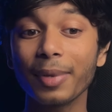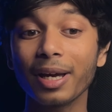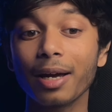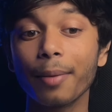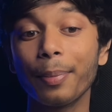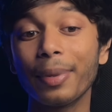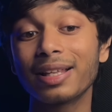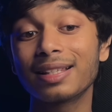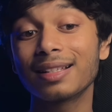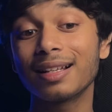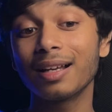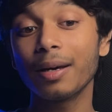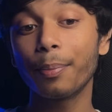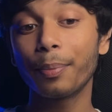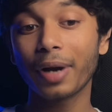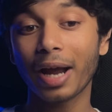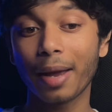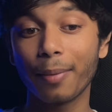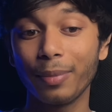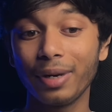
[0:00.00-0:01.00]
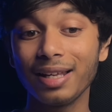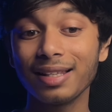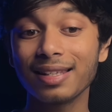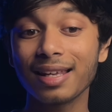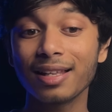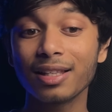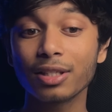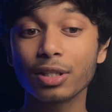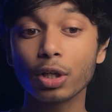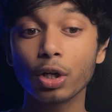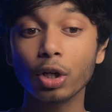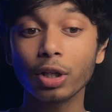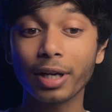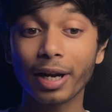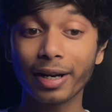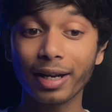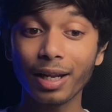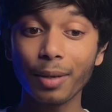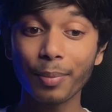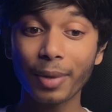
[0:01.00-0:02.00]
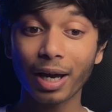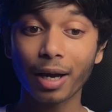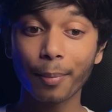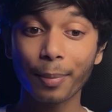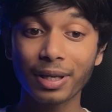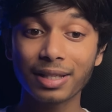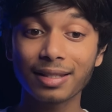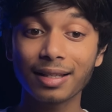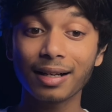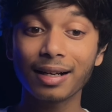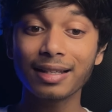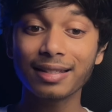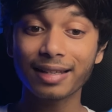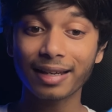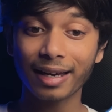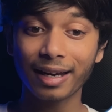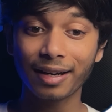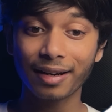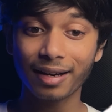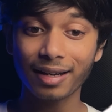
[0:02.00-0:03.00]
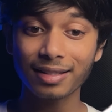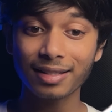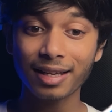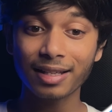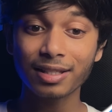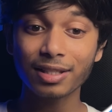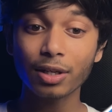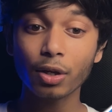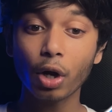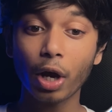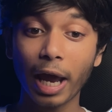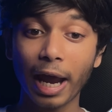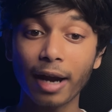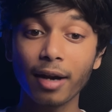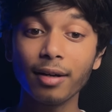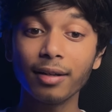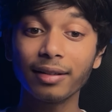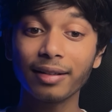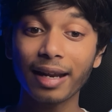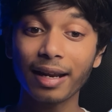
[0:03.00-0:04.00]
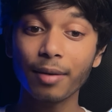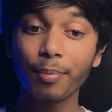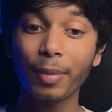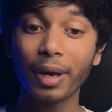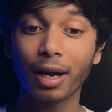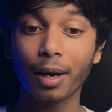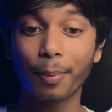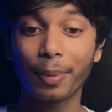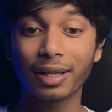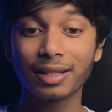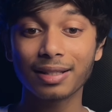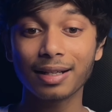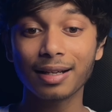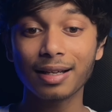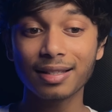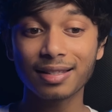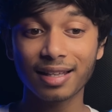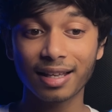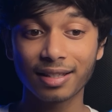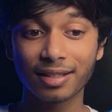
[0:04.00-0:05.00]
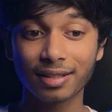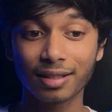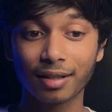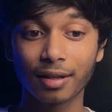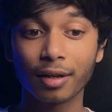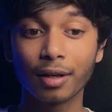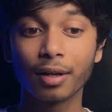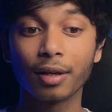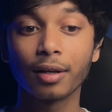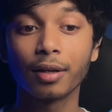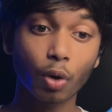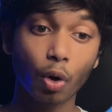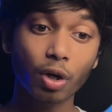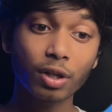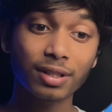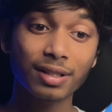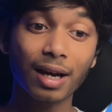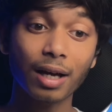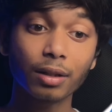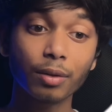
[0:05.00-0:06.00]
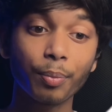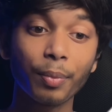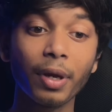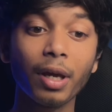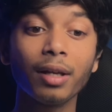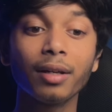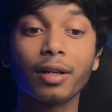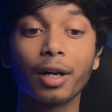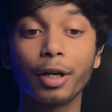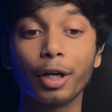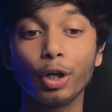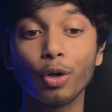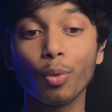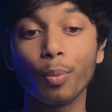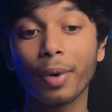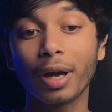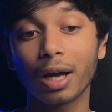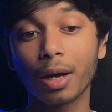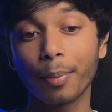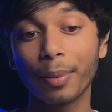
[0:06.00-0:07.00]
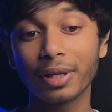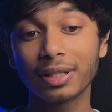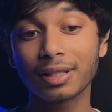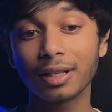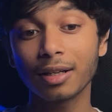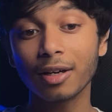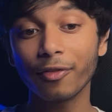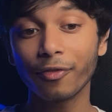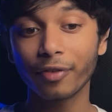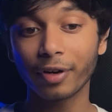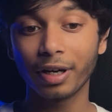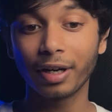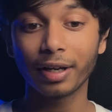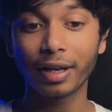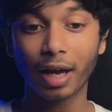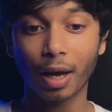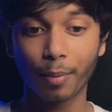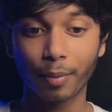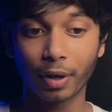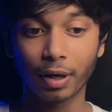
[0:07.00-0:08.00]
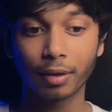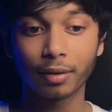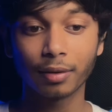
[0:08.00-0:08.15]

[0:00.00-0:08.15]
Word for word: मेगा का प्राइमरी सेंसर थर्टीन मेगा का सेकेंडरी सेंसर एंड टेन मेगा का सेंसर और साथ में 32 मेगापिक्सल का फ्रंट कैमरा